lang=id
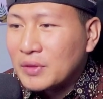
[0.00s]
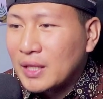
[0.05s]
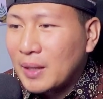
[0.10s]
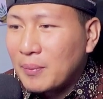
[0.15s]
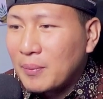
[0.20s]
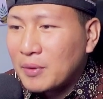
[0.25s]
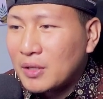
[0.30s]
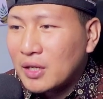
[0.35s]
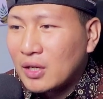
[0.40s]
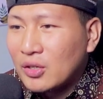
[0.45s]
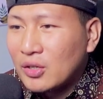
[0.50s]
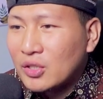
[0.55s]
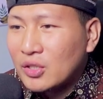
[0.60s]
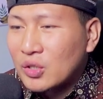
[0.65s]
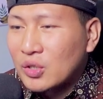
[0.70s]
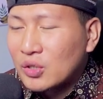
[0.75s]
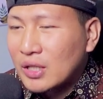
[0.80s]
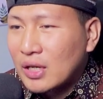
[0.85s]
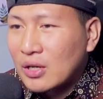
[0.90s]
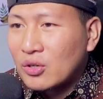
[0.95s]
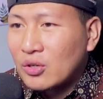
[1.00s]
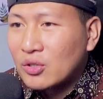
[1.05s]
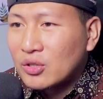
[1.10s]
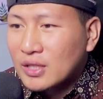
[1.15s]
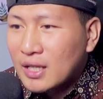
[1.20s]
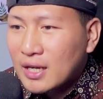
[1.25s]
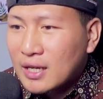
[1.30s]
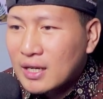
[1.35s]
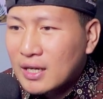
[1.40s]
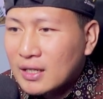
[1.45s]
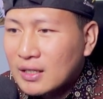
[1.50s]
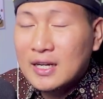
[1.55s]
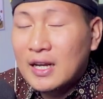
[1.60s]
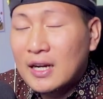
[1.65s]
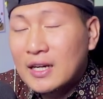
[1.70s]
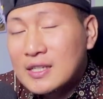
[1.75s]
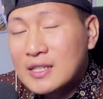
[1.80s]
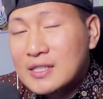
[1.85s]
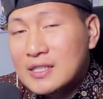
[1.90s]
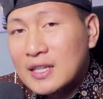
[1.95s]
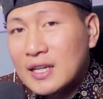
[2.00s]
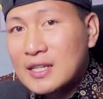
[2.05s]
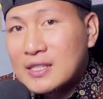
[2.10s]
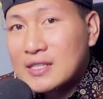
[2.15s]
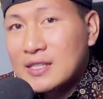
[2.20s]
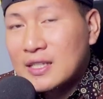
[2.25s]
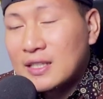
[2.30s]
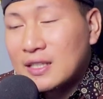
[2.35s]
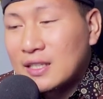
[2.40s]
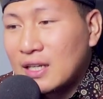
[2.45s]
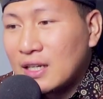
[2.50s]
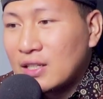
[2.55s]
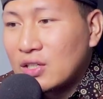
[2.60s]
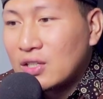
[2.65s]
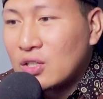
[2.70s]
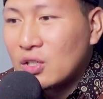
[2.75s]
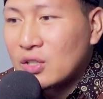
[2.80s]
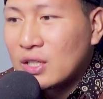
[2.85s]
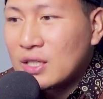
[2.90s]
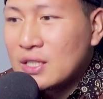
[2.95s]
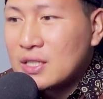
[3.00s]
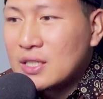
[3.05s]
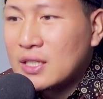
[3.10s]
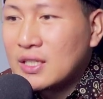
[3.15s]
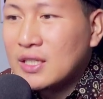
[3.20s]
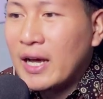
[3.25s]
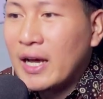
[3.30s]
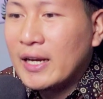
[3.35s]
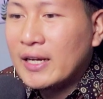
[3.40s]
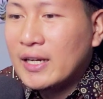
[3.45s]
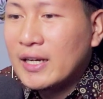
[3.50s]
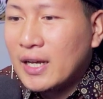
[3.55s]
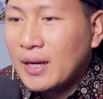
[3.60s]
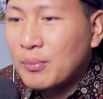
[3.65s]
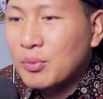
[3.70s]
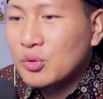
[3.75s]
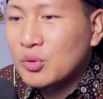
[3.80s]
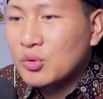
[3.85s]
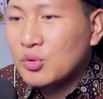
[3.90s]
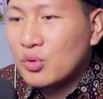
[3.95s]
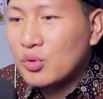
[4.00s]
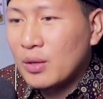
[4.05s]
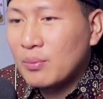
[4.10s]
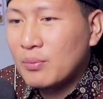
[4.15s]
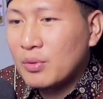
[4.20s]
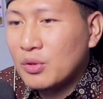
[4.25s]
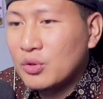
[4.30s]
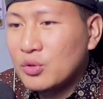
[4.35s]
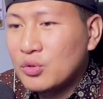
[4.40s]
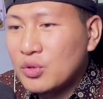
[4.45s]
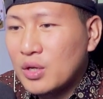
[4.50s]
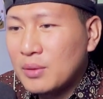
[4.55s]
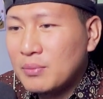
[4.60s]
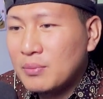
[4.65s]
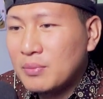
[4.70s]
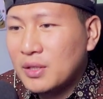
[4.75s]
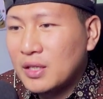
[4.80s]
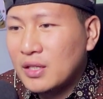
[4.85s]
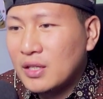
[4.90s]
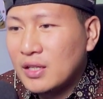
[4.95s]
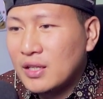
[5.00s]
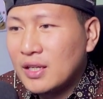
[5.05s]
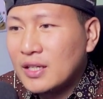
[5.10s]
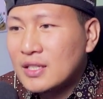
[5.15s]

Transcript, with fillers: Tapi kalau di kota-kota, karena sekarang saya tinggal di kota, jadi ada pertunjukan-pertunjukan begini.